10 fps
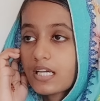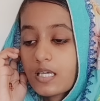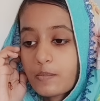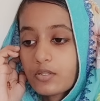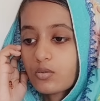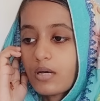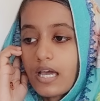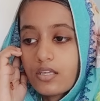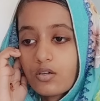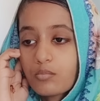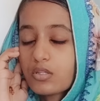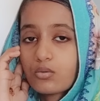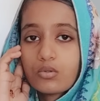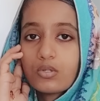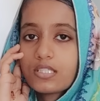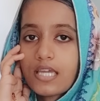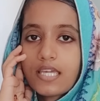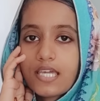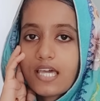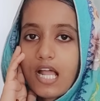घर पे तो भाई और मैं दोनों ही
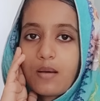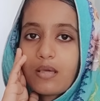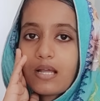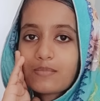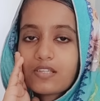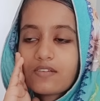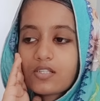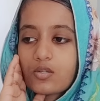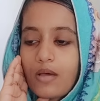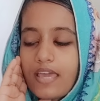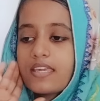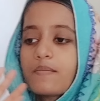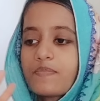जाएंगे आराम आराम से वैसे तो भाई